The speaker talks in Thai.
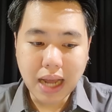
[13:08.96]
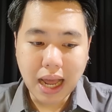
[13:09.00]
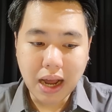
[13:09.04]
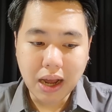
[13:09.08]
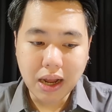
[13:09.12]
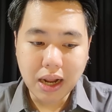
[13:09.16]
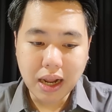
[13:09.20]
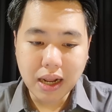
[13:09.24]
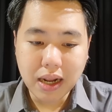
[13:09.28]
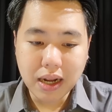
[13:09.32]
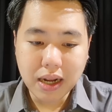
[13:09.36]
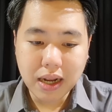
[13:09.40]
ต้อง
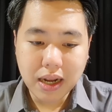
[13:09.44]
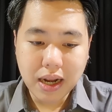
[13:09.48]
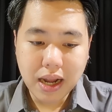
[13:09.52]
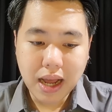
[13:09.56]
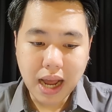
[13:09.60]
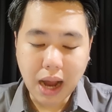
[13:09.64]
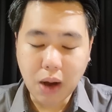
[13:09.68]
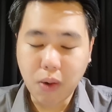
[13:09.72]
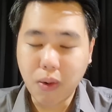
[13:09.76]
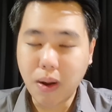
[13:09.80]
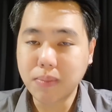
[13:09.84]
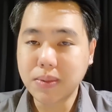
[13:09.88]
กา
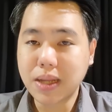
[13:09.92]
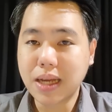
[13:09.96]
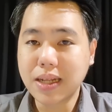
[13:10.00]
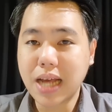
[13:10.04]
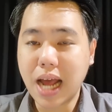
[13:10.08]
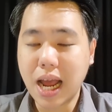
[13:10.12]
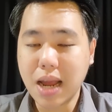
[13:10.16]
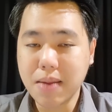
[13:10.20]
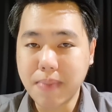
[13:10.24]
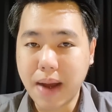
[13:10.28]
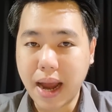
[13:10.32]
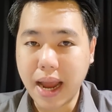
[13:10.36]
รหาควา
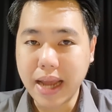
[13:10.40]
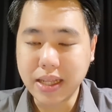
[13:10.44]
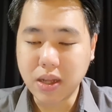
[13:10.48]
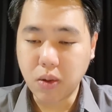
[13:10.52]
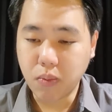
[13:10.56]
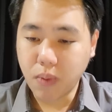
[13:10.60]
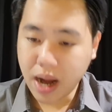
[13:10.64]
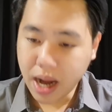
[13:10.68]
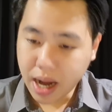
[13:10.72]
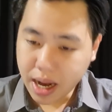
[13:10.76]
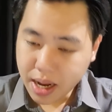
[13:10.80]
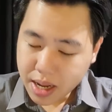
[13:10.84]
มท้าทา
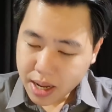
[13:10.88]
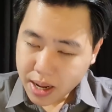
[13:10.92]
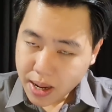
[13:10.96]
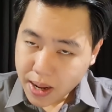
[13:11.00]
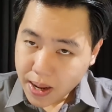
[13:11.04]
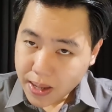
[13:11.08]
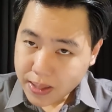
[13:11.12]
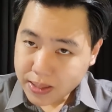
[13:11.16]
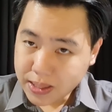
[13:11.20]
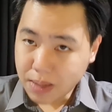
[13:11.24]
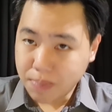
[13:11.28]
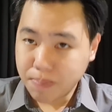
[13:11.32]
ยใหม่แต่
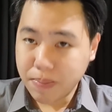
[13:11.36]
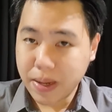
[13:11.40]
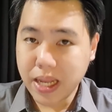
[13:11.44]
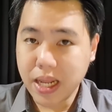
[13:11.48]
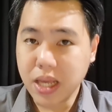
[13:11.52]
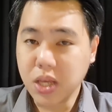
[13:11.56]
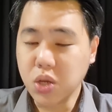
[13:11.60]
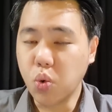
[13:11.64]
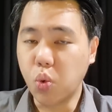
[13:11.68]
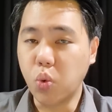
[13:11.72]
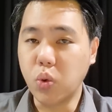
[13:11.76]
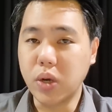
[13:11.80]
ว่าเจ็
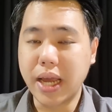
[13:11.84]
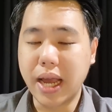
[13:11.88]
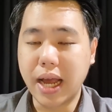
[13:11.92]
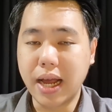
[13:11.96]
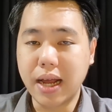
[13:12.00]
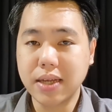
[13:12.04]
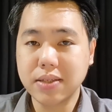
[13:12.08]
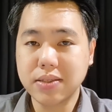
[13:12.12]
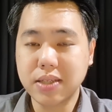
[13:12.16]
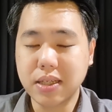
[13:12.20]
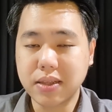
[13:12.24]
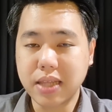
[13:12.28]
ดปีที่อยู่
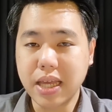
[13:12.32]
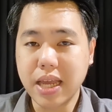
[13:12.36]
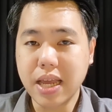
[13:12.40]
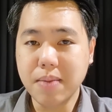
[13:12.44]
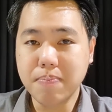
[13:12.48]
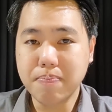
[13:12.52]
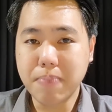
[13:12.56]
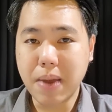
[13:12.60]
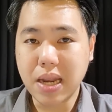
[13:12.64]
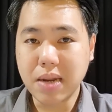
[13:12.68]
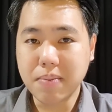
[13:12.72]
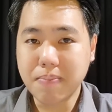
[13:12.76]
เนี่
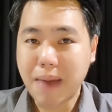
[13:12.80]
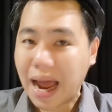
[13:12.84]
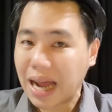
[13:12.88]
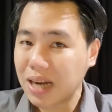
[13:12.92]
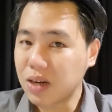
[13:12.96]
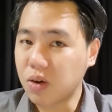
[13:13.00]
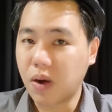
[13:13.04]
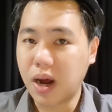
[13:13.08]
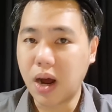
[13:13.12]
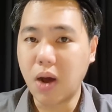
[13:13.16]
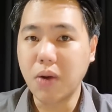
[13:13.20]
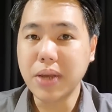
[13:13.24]
ยซิตี้เป็น
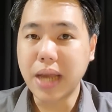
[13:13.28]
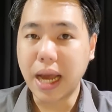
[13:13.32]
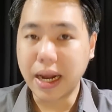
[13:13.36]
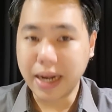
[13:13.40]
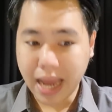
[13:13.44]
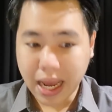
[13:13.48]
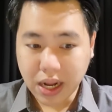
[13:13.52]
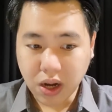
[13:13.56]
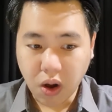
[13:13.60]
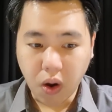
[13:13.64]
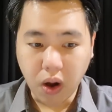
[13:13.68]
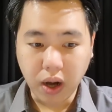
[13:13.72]
บ้านของเขา
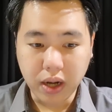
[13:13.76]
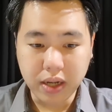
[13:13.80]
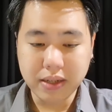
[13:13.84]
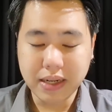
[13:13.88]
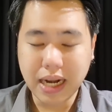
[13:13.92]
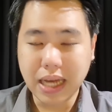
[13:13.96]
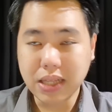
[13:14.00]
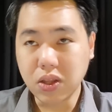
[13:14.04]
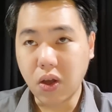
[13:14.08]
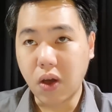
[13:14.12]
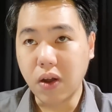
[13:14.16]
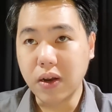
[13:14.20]
อย่างแน่นอ
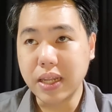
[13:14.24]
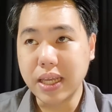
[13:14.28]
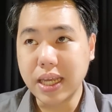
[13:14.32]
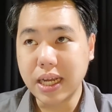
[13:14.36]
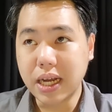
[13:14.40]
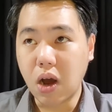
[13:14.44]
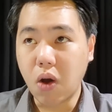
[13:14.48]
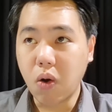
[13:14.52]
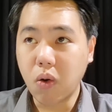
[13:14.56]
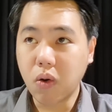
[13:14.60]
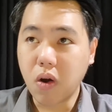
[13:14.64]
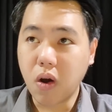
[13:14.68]
นณตอ
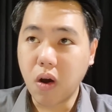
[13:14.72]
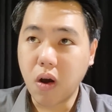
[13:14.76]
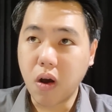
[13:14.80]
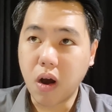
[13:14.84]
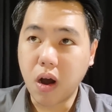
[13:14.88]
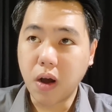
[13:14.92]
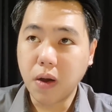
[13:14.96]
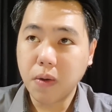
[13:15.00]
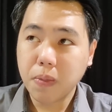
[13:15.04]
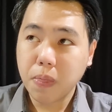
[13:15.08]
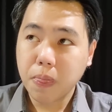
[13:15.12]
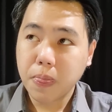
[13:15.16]
นนี้
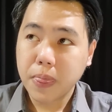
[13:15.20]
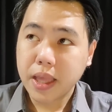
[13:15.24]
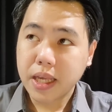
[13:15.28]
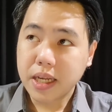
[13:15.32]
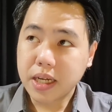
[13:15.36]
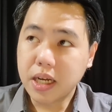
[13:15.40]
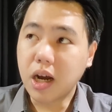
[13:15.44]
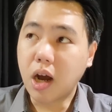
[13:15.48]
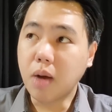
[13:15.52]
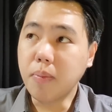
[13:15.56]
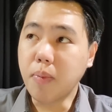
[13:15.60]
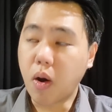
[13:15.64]

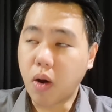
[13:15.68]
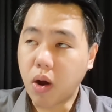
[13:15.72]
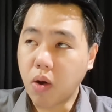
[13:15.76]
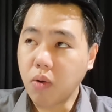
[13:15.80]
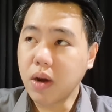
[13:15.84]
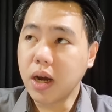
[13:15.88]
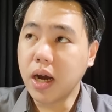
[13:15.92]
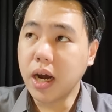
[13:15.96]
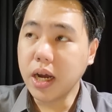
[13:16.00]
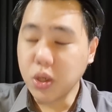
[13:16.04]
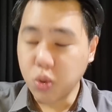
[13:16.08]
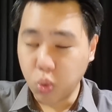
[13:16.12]
เขาก็คือเขาบอก
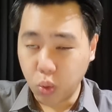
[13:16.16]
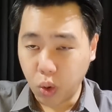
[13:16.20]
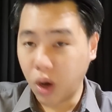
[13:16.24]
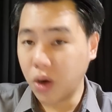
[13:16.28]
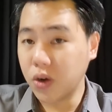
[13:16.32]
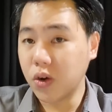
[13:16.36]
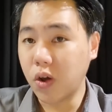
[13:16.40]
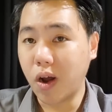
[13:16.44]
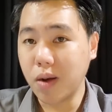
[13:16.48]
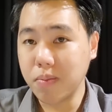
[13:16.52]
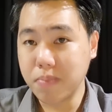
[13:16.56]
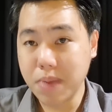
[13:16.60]
เขาเคยอยู่
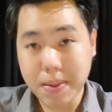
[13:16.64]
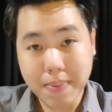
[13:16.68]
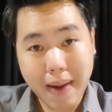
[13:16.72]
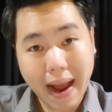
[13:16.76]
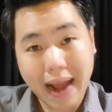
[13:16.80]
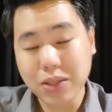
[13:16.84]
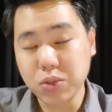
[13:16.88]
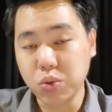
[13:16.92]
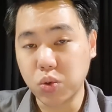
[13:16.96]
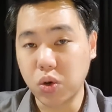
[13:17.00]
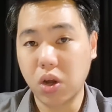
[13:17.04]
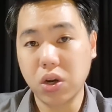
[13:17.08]
ลอนดอนมี
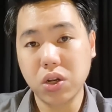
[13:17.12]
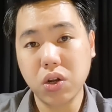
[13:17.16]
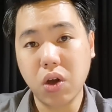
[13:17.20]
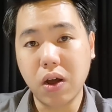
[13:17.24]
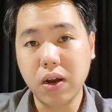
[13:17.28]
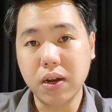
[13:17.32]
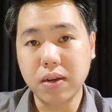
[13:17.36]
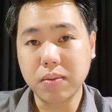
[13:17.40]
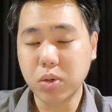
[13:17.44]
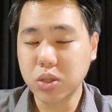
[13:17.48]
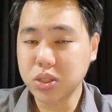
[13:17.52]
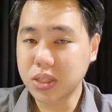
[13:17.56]
บ้านอยู่ลอ
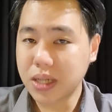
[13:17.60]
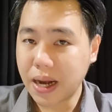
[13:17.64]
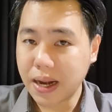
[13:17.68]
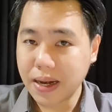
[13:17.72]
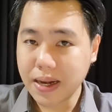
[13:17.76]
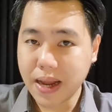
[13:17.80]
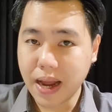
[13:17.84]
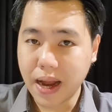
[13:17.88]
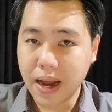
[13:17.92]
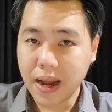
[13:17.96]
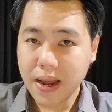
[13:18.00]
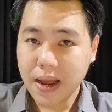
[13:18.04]
นดอนเพ
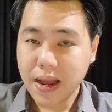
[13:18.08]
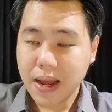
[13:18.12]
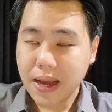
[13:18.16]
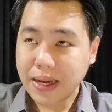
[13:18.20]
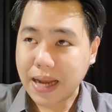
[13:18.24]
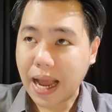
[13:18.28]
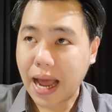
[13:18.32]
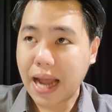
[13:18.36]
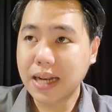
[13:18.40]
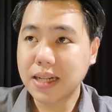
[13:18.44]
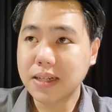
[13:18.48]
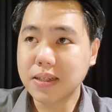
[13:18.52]
ราะฉะนั้นเนี่ย
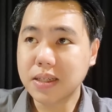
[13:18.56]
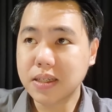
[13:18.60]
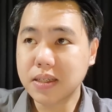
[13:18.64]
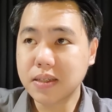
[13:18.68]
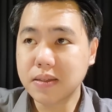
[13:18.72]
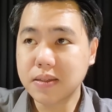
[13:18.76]
กา